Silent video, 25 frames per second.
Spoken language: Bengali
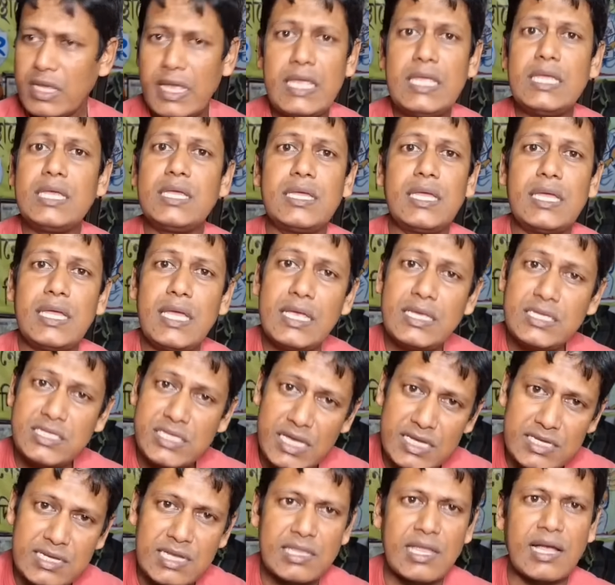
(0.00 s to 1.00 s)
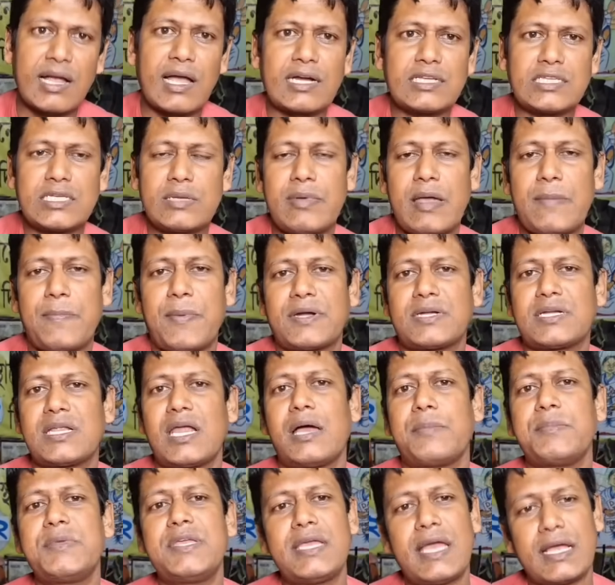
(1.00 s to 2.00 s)
এই এই সেজে থাকার যে ব্যাপারটা
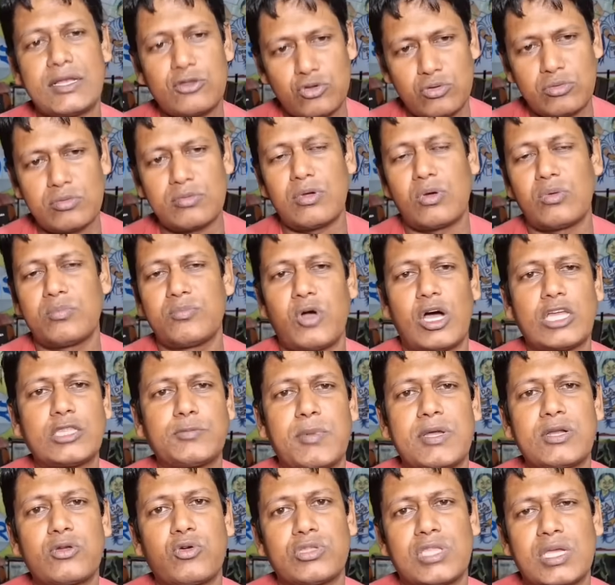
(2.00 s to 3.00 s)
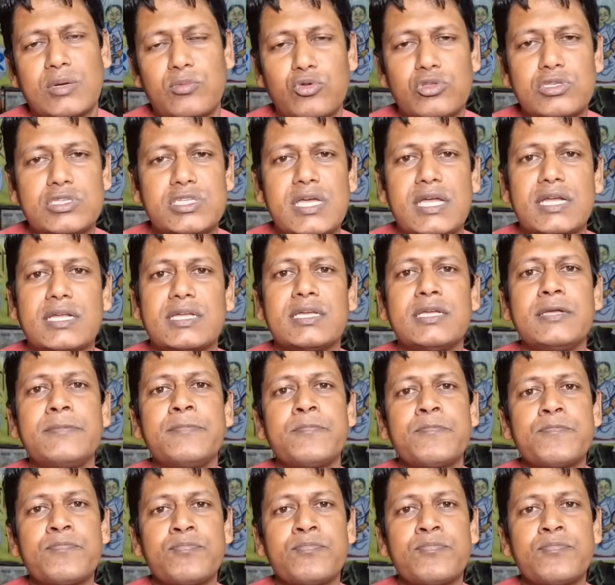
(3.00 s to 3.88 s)
আমি একজন মহাত্মার কথা বলছি আর কি